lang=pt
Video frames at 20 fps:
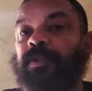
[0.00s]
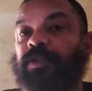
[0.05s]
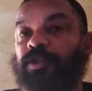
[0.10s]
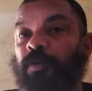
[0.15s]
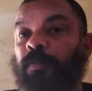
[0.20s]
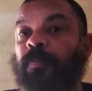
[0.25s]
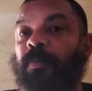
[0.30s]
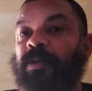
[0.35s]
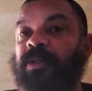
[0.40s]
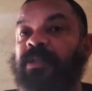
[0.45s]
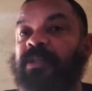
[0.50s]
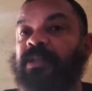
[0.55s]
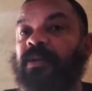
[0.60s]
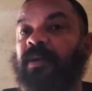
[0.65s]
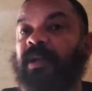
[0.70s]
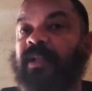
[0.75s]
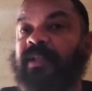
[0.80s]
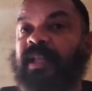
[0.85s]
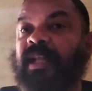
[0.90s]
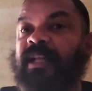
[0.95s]
de
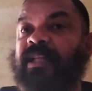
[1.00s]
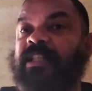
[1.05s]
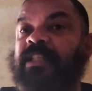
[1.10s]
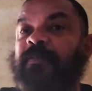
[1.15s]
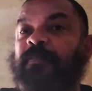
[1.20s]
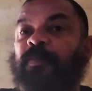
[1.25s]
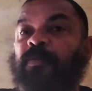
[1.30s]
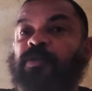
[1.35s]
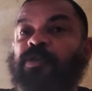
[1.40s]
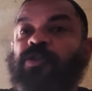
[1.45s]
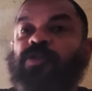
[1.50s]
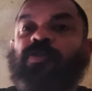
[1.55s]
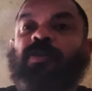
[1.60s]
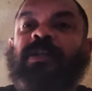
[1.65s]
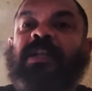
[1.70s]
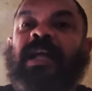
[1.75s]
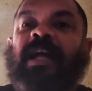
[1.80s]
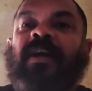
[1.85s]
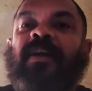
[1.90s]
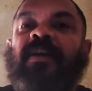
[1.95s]
oposição ela tem que se
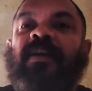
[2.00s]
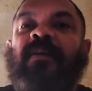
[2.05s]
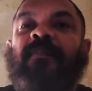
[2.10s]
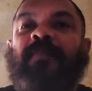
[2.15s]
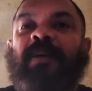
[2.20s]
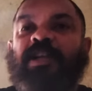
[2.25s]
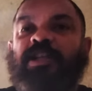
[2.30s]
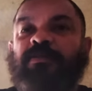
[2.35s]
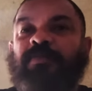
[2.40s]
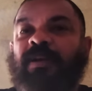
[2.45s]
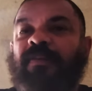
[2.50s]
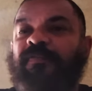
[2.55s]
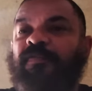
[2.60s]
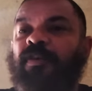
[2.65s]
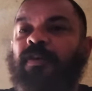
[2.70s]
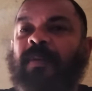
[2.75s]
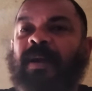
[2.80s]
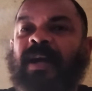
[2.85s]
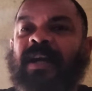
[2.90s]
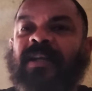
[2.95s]
posicionar, mas de uma
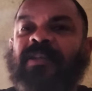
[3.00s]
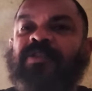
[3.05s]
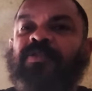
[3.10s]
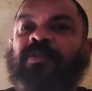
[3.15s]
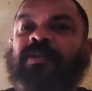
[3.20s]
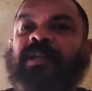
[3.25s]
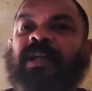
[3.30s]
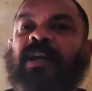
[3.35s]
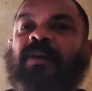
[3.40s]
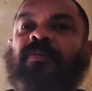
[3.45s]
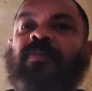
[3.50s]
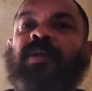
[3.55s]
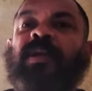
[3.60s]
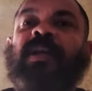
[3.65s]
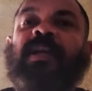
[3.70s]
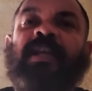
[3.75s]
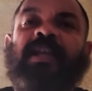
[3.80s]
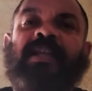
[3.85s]
forma racional,